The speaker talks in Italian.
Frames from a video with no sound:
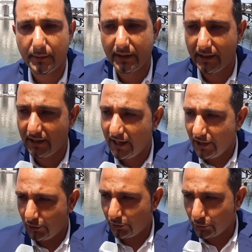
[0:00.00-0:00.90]
perché
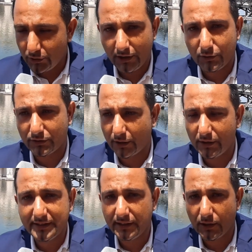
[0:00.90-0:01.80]
oh, l'ho detto, sarò
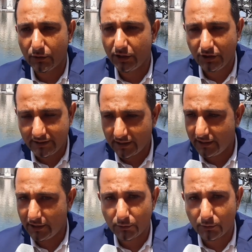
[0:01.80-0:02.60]
il sindaco dei cittadini,